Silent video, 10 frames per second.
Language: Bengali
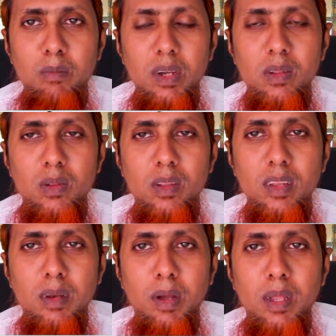সম্মানিত
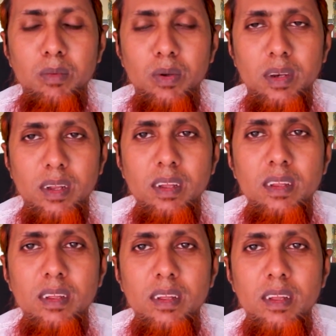দিন্দ্র ভাই বোনেরা
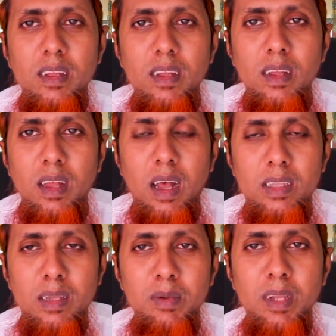
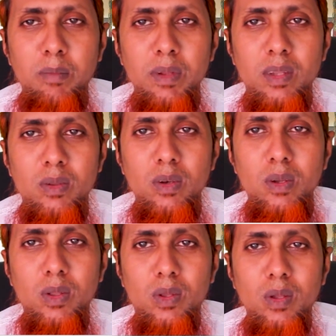আজ আমি আপনাদের
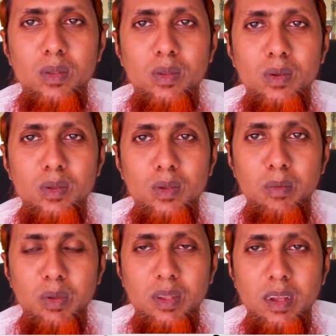জন্য অত্যন্ত
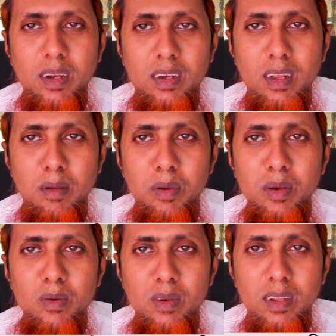চমৎকার একটা
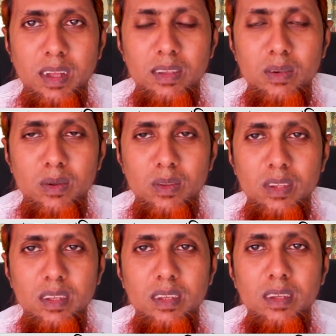ভিডিও নিয়ে হাজির
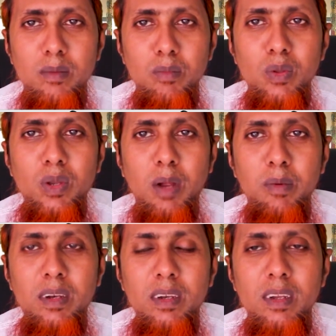হয়েছি বন্ধুরা
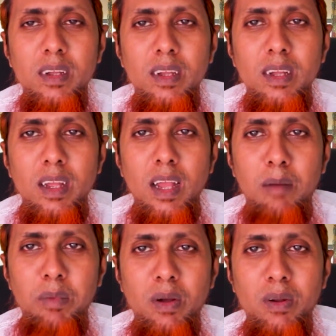আমার
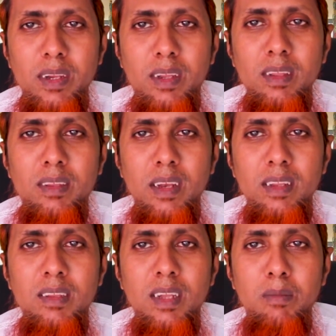আমরা অনেকেই
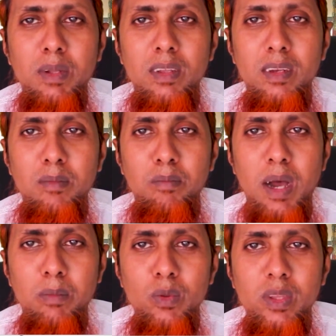জানি যে আমাদের
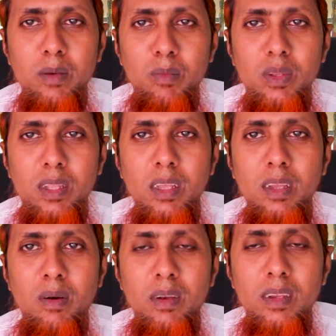মা বোনদের মধ্যে
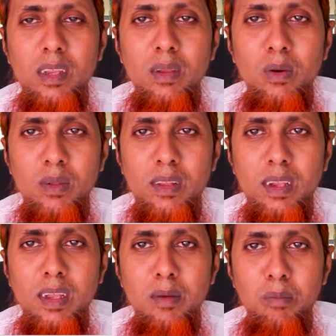অনেকেই হয়ে
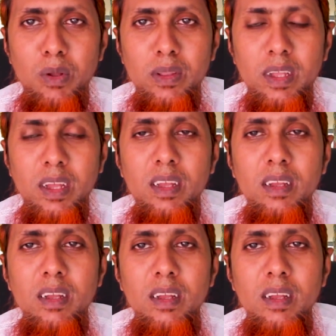থাকেন বন্ধা